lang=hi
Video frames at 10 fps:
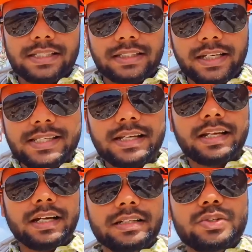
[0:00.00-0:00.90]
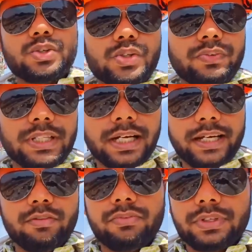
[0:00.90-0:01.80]
साथ कई सारे अन्य जो
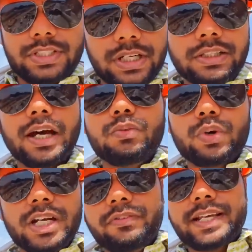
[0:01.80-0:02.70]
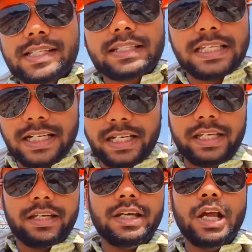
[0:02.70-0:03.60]
सुविधाएं श्रद्धालुओं के लिए विकसित की
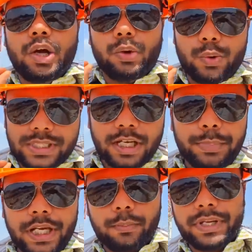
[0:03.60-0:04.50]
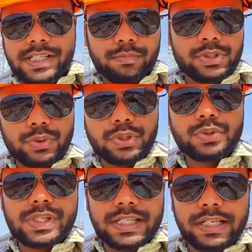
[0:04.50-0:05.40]
जानी है उसका भी यहां पर इस समय ज़ोर
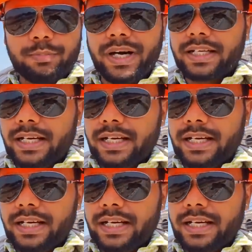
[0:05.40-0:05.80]
शोर से निर्माण